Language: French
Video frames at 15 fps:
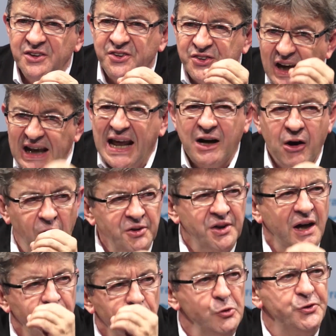c'est la grande
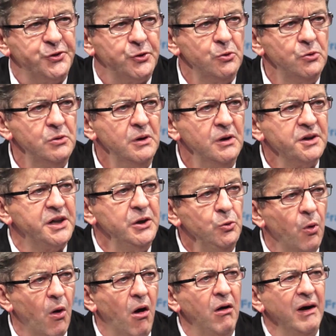révolution qui
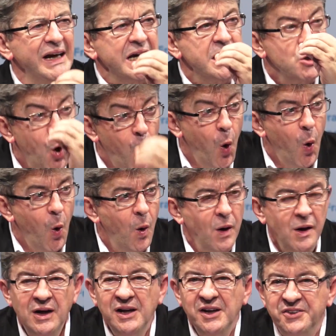nous rend égaux.
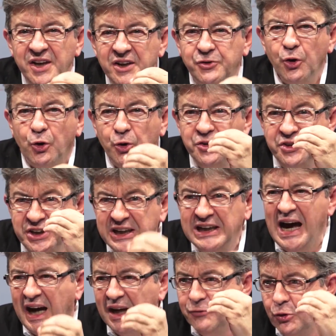C'est ce que dit
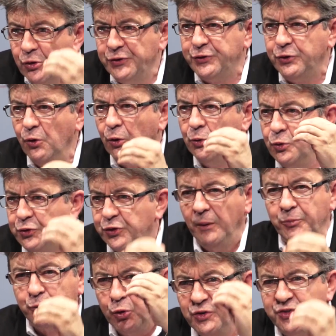la révolution. Nous
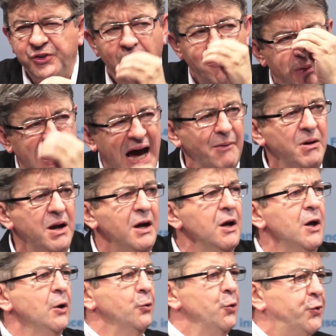sommes tous semblables,
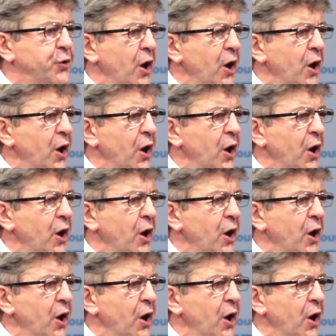nous